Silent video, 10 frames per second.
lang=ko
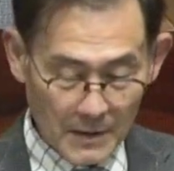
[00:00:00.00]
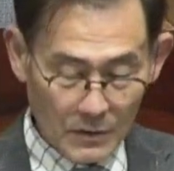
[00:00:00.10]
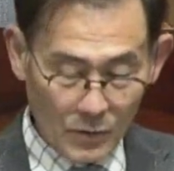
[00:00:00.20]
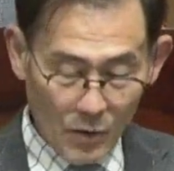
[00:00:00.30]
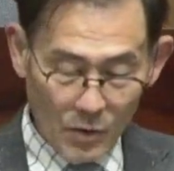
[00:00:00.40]

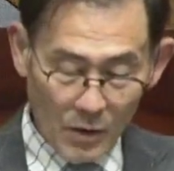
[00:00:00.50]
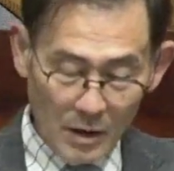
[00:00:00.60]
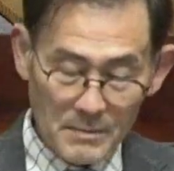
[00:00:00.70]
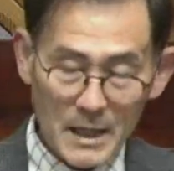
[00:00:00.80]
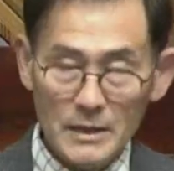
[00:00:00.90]
또
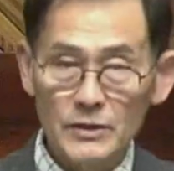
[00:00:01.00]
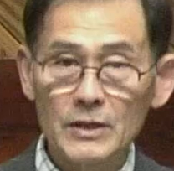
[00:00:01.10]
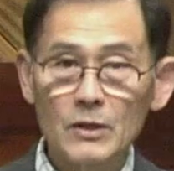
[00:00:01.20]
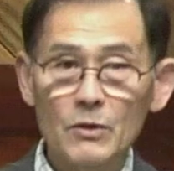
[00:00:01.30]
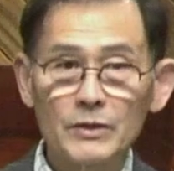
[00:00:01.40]
얼마나
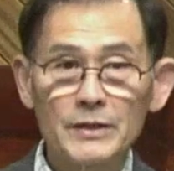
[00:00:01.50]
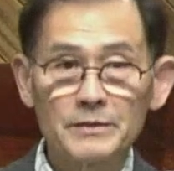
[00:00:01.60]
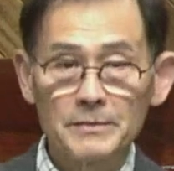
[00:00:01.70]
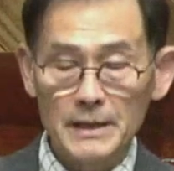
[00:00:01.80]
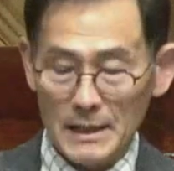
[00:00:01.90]

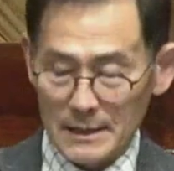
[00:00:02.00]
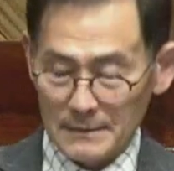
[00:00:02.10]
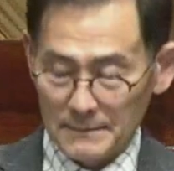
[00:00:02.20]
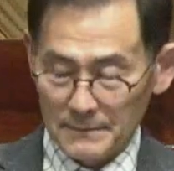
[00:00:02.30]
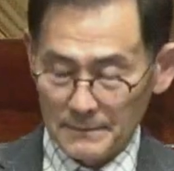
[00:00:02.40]
지혜로웠겠습니까?
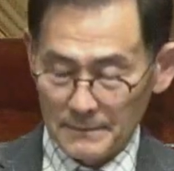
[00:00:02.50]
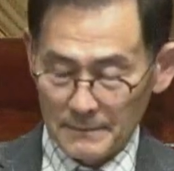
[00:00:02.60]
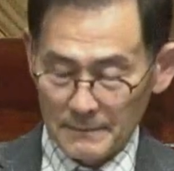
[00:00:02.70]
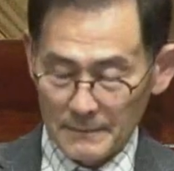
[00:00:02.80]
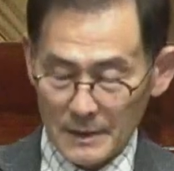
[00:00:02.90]

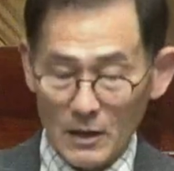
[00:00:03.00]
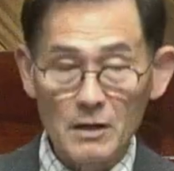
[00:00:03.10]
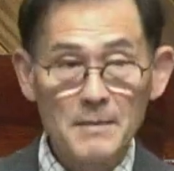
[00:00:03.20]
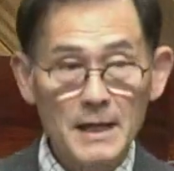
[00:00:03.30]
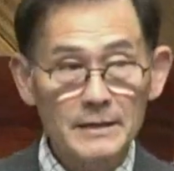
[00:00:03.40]

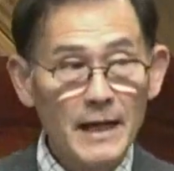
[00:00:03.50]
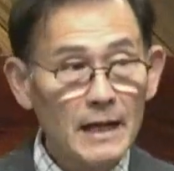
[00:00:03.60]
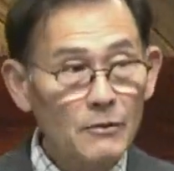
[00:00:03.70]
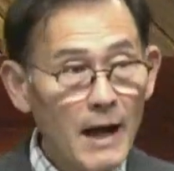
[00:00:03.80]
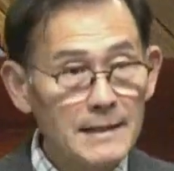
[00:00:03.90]
얼마나
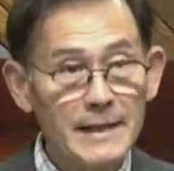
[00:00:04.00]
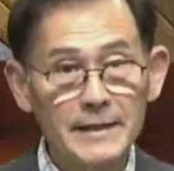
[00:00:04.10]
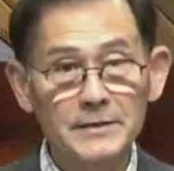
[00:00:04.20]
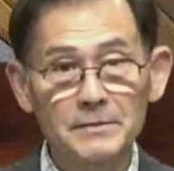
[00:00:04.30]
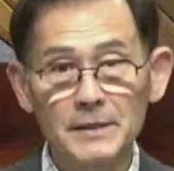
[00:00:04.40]
잘
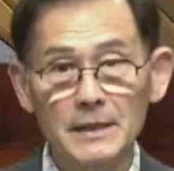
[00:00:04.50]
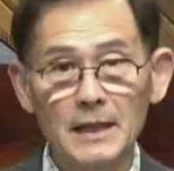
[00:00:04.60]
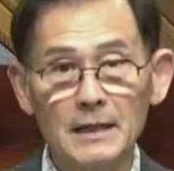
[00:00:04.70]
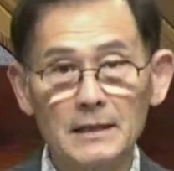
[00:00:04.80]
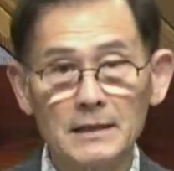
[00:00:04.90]
관리했겠습니까?
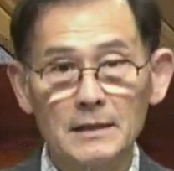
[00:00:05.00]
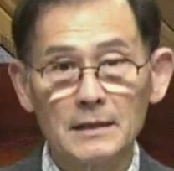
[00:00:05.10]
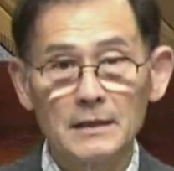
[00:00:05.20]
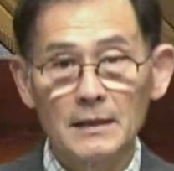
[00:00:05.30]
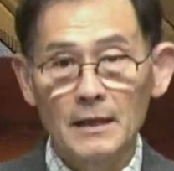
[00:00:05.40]

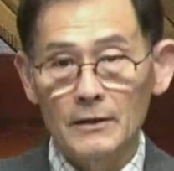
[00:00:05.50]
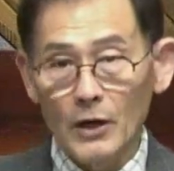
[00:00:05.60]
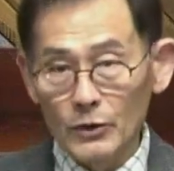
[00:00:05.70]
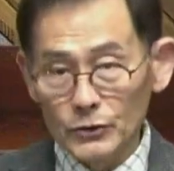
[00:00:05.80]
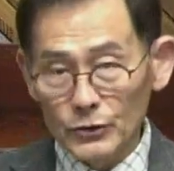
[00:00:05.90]

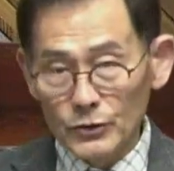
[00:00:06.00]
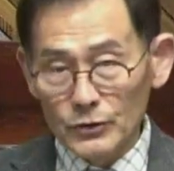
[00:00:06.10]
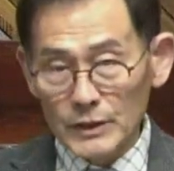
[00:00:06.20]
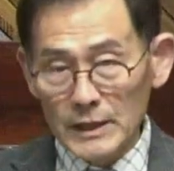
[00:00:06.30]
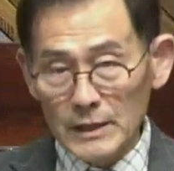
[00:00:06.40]
열두
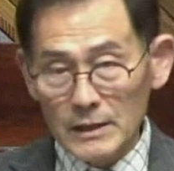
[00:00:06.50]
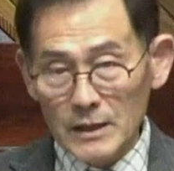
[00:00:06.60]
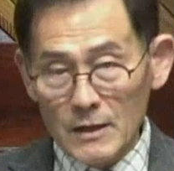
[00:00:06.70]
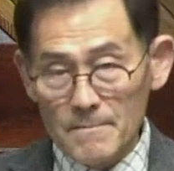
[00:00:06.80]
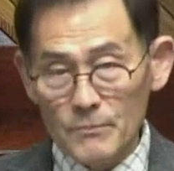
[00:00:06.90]
이
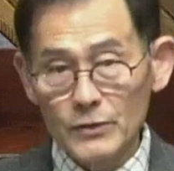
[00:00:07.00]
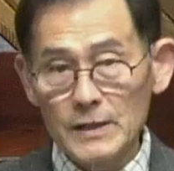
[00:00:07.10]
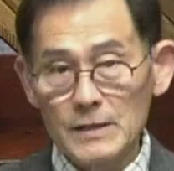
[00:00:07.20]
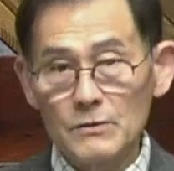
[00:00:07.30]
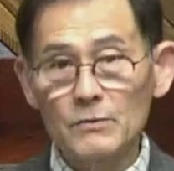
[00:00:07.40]

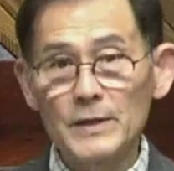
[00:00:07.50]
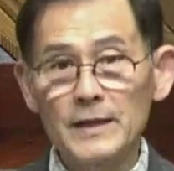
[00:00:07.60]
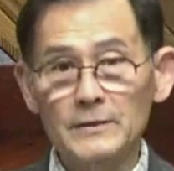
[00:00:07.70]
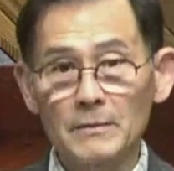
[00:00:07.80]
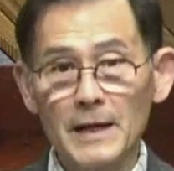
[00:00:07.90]
무리를
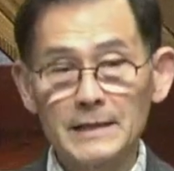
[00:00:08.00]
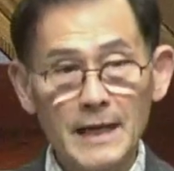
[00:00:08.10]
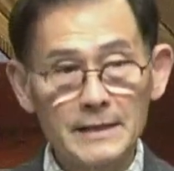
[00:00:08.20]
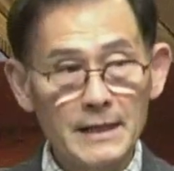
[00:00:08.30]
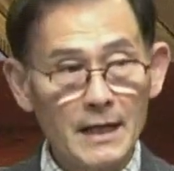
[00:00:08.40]
위해서만이
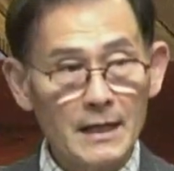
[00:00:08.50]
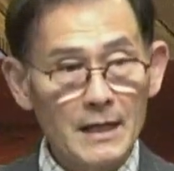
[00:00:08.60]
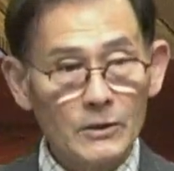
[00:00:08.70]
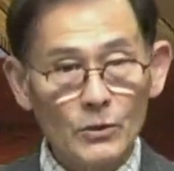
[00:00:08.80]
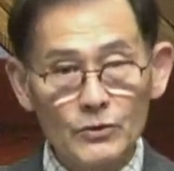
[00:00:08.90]
아니라
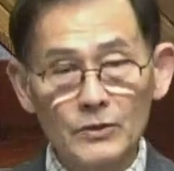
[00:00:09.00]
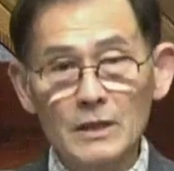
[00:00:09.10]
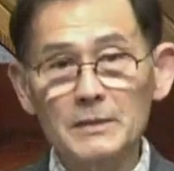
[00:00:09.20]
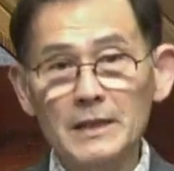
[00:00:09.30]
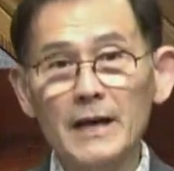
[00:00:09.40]
또
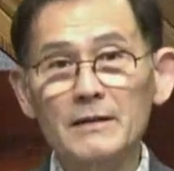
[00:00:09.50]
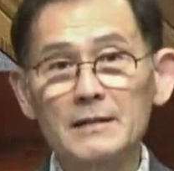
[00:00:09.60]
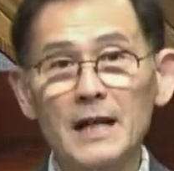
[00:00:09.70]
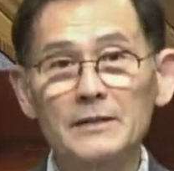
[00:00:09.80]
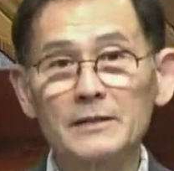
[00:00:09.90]
주님이 사역을
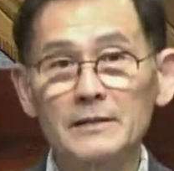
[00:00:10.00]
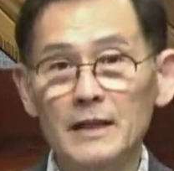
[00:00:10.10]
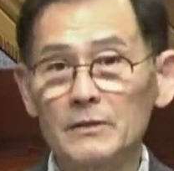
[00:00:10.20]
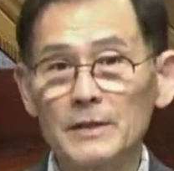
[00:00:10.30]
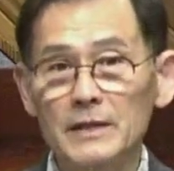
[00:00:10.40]
하시는
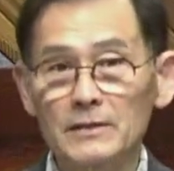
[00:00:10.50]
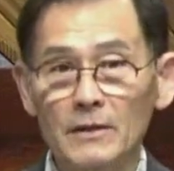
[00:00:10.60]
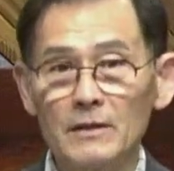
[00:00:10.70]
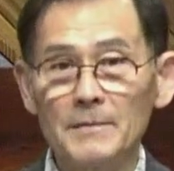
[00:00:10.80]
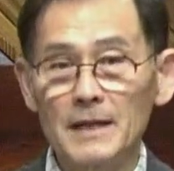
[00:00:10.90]
데를 위해서
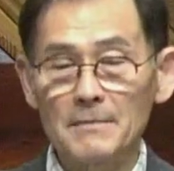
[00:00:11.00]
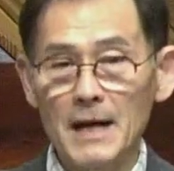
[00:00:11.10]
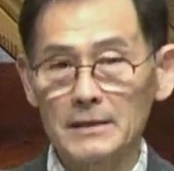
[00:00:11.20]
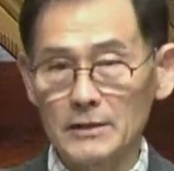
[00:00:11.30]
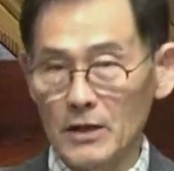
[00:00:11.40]
얼마나
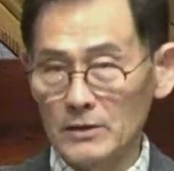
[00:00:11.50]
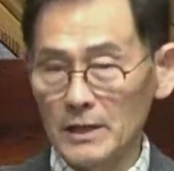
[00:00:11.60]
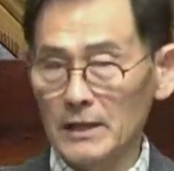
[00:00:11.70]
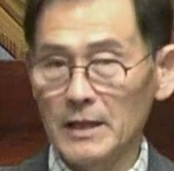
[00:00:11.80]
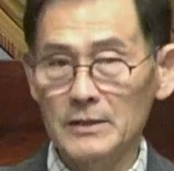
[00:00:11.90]
많은
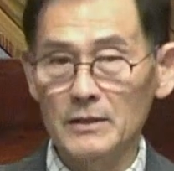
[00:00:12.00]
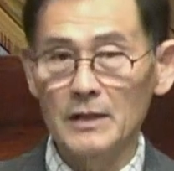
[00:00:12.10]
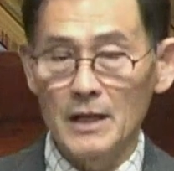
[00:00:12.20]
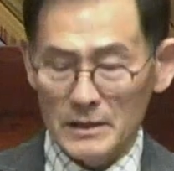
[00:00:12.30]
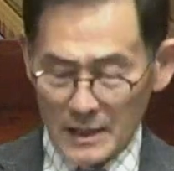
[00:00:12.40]
경제에 대해서
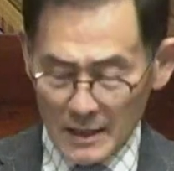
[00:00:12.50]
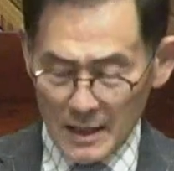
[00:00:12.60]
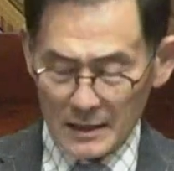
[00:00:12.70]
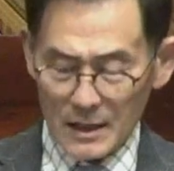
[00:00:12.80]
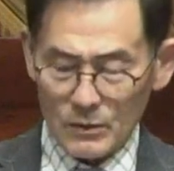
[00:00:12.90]

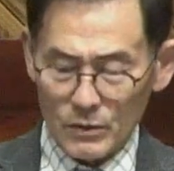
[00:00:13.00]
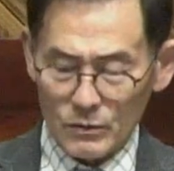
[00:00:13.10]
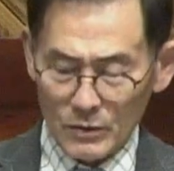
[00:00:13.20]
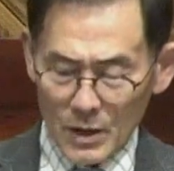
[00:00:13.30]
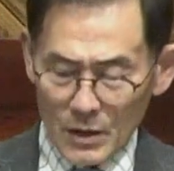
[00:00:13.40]

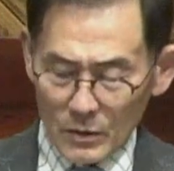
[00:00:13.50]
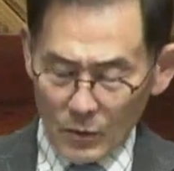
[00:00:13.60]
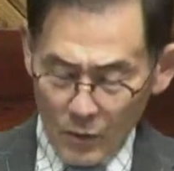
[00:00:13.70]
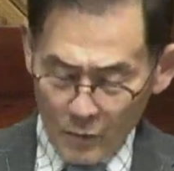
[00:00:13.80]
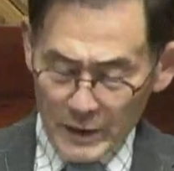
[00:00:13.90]
생각하고
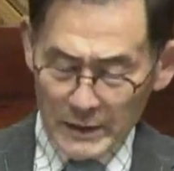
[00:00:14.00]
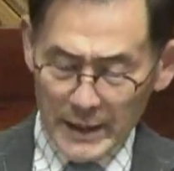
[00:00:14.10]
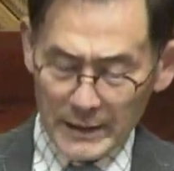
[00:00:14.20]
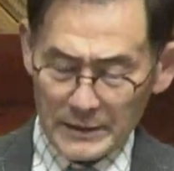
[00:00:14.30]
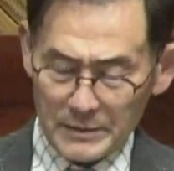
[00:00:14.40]
고민을
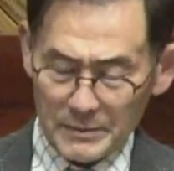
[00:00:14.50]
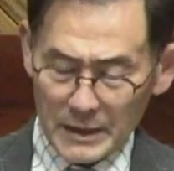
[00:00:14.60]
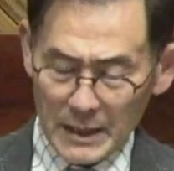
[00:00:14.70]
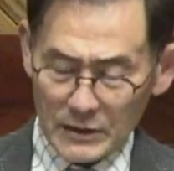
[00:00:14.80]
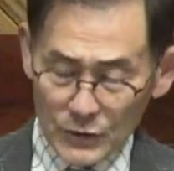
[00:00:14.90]

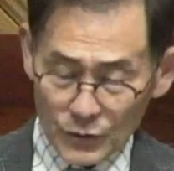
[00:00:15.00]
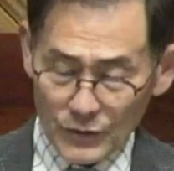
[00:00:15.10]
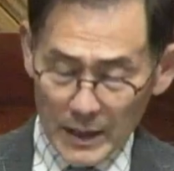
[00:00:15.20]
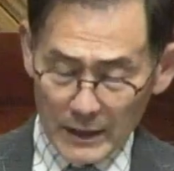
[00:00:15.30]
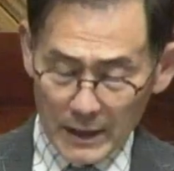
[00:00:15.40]
했겠습니까?
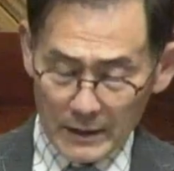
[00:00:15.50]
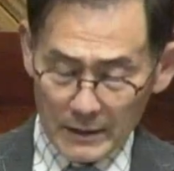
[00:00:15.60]
신중하게